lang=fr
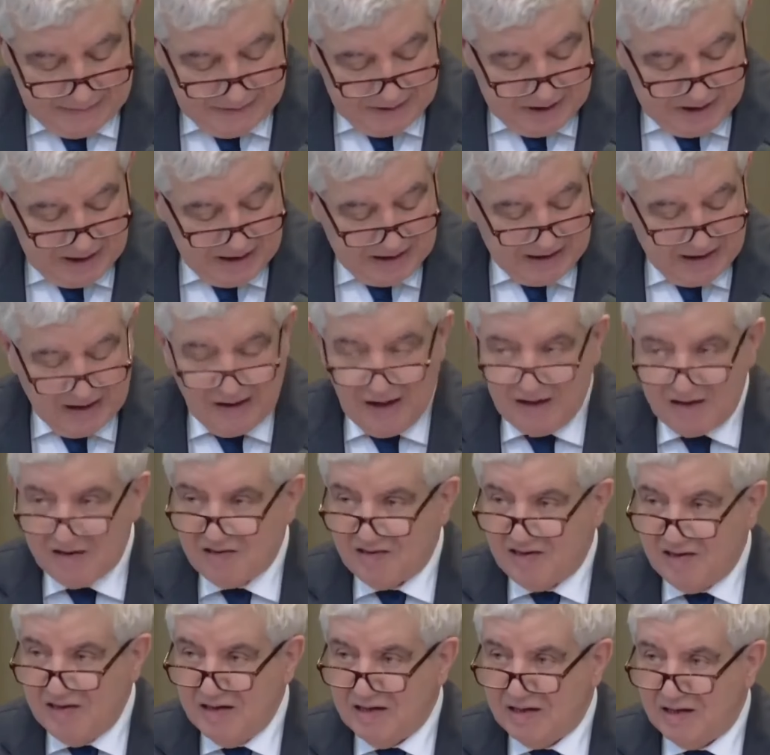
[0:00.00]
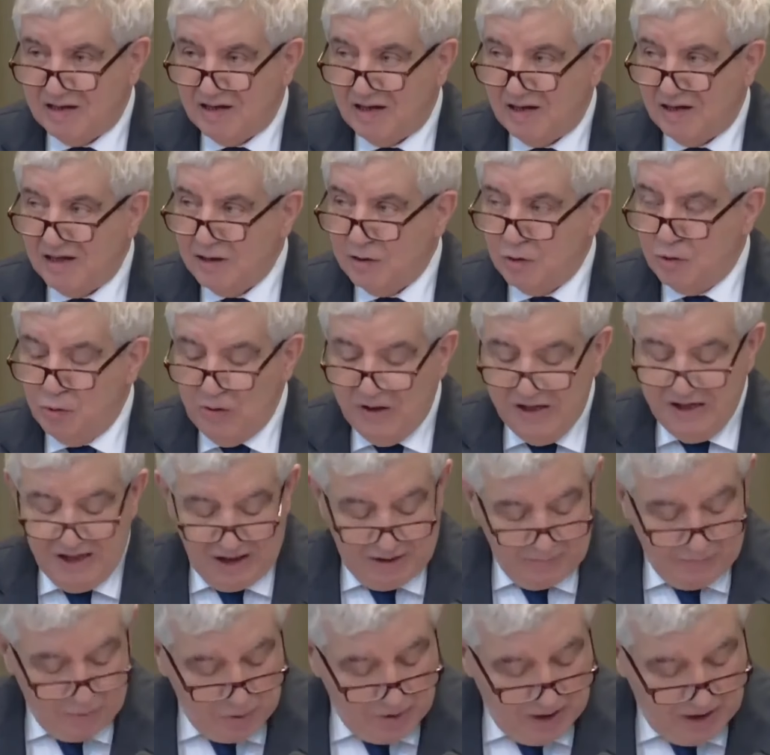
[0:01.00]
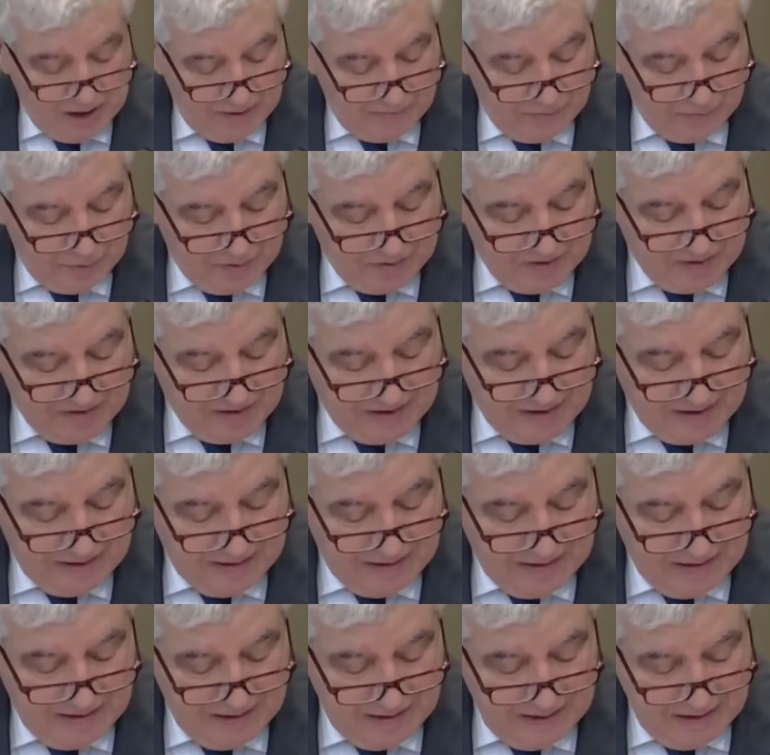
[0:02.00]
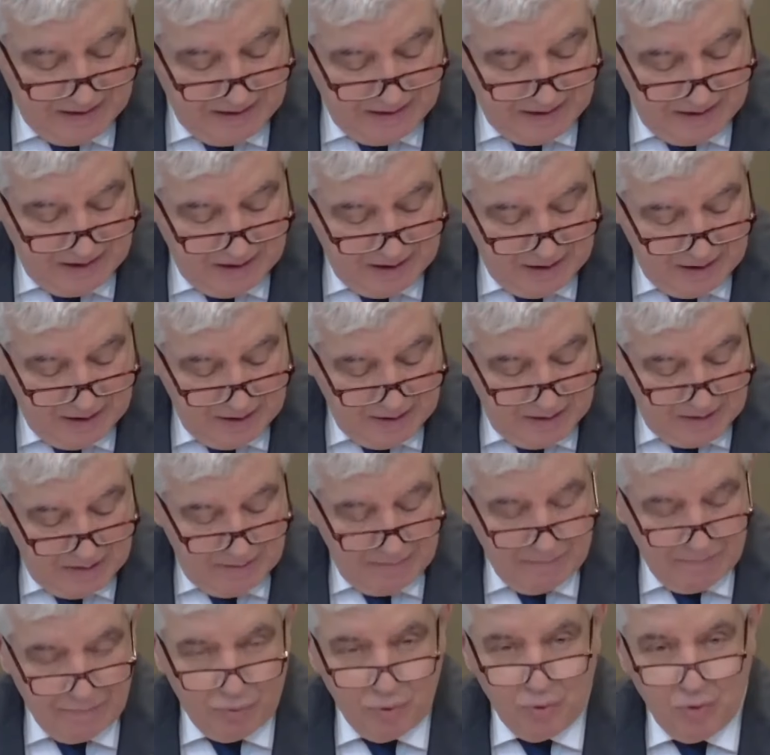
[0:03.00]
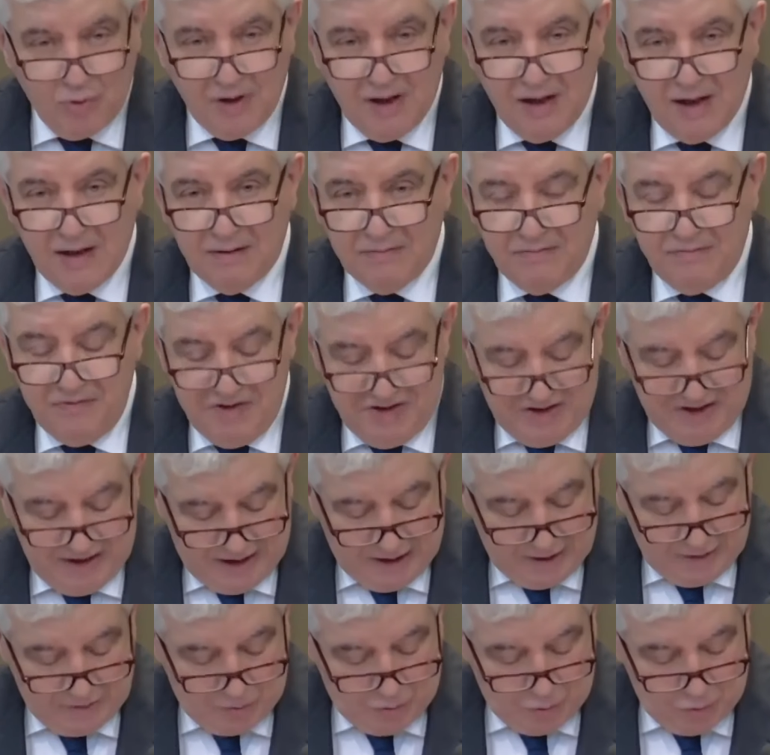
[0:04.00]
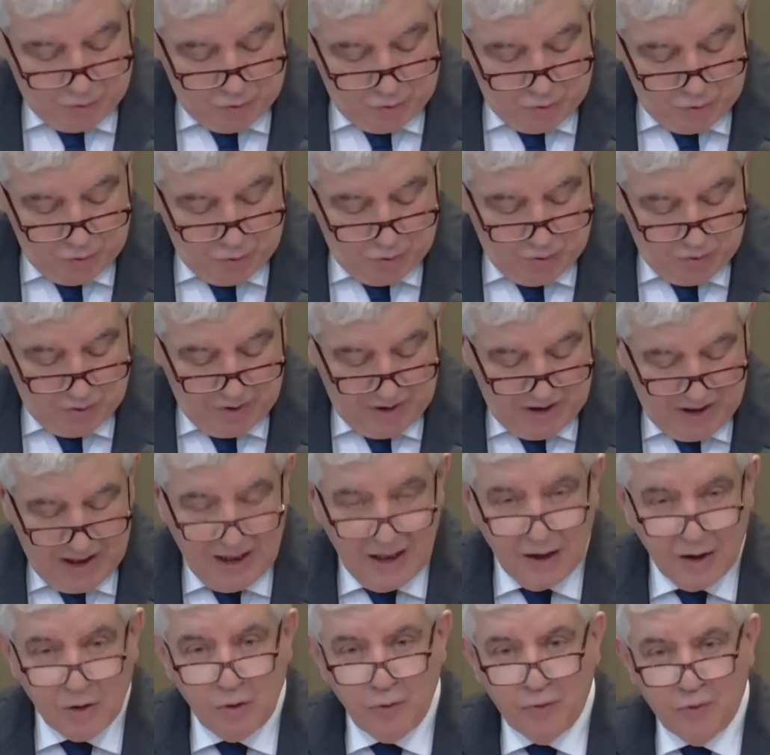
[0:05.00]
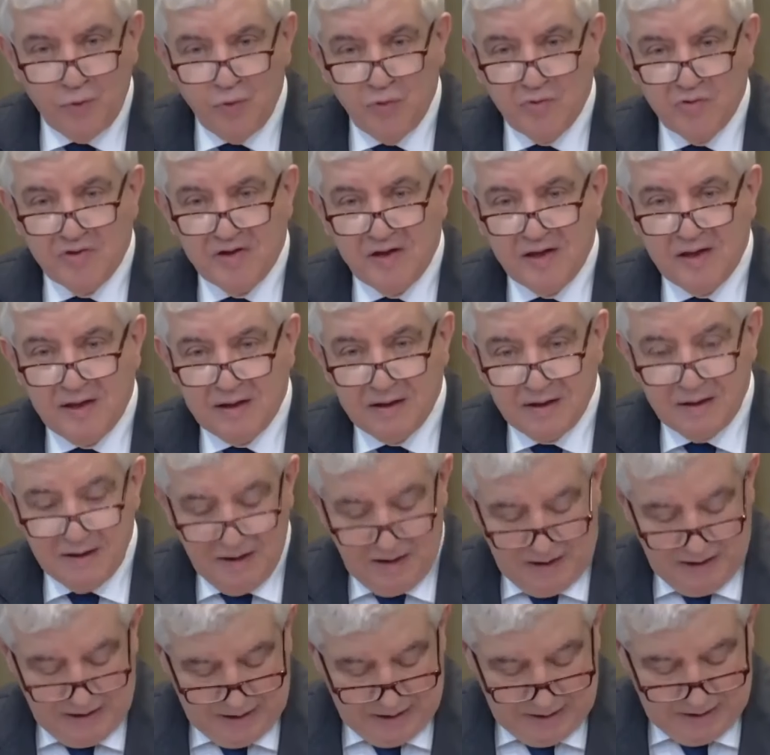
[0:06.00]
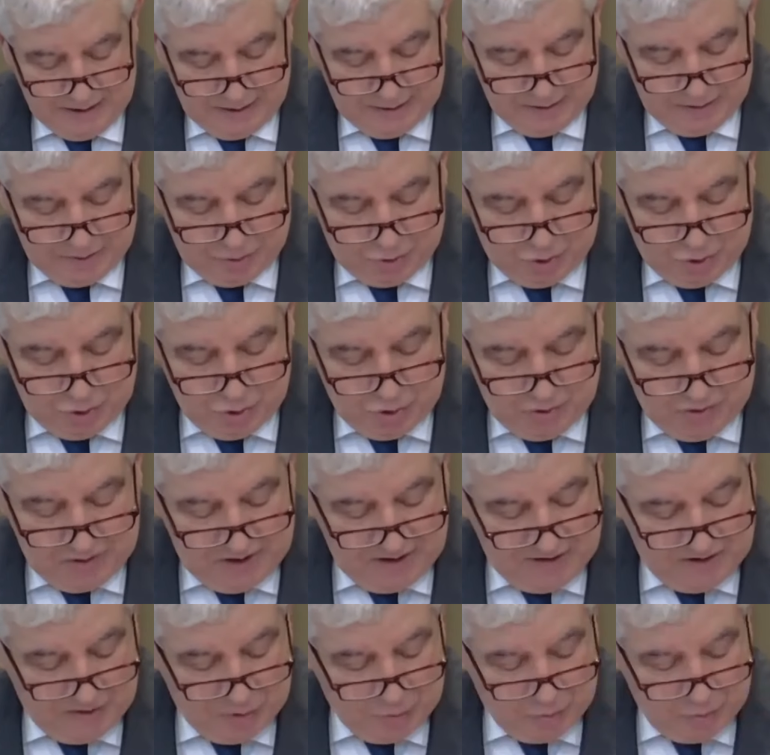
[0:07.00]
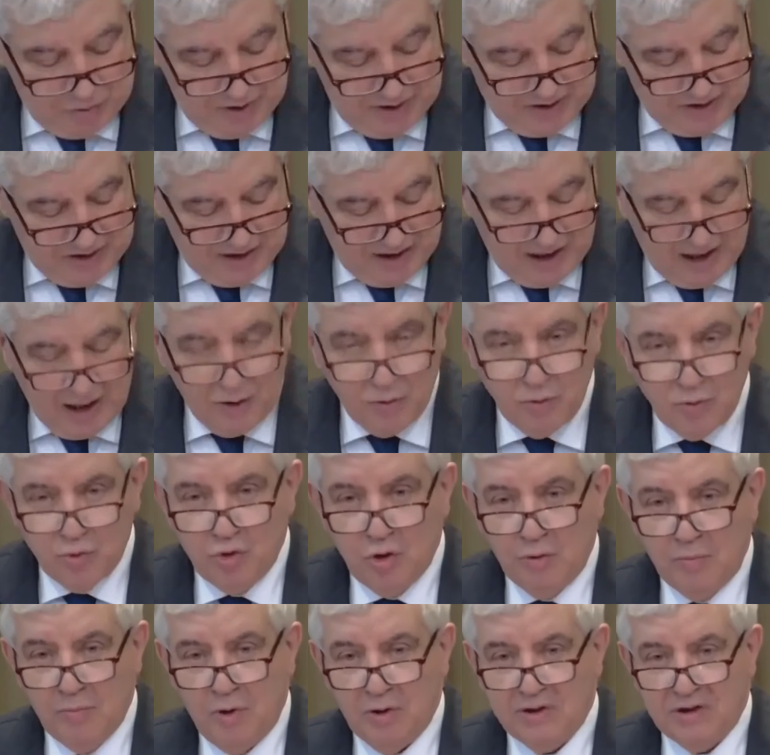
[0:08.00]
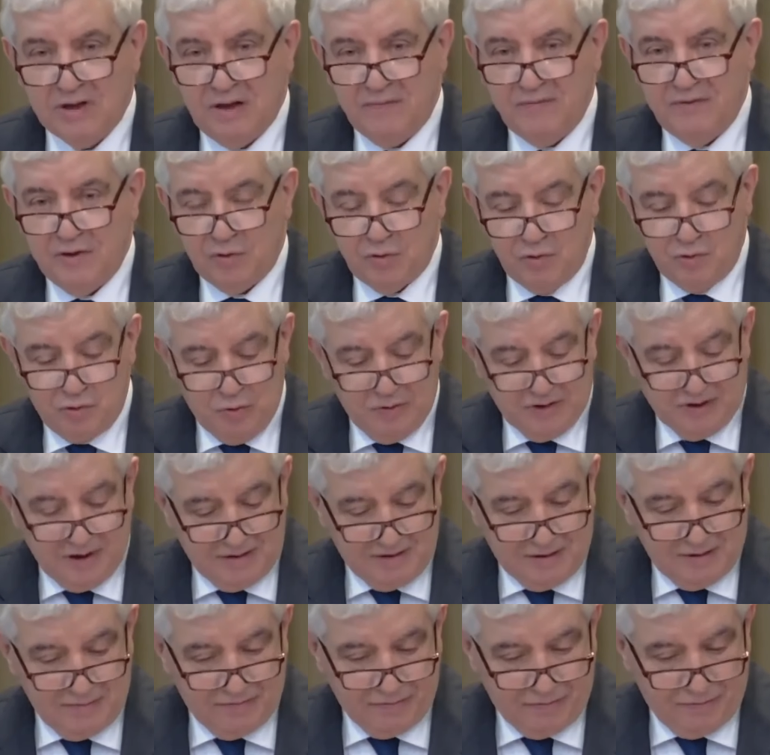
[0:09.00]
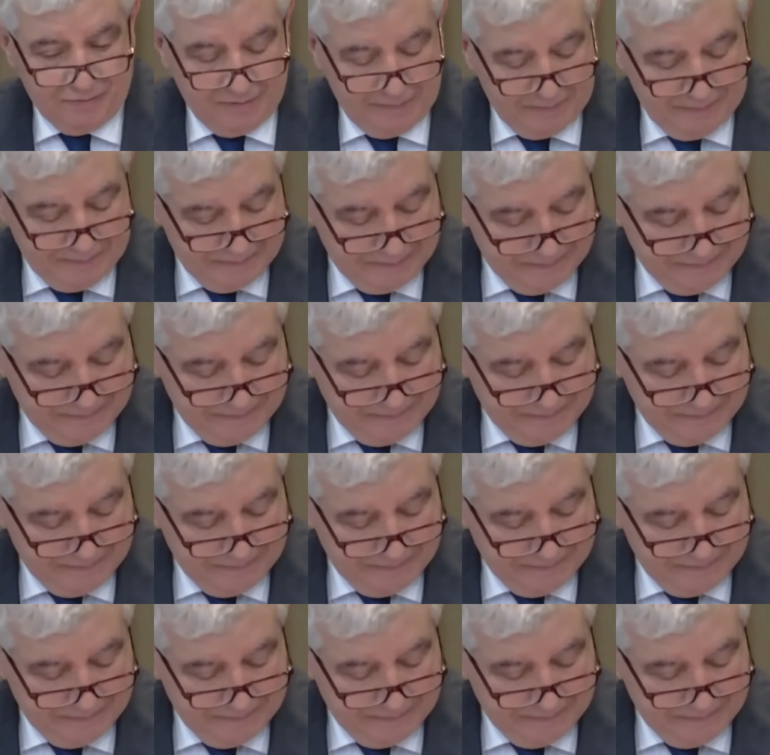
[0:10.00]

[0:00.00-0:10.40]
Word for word: des classiques régulièrement avancés pour inviter la Cour à refuser de donner suite à une demande d'avis consultatif.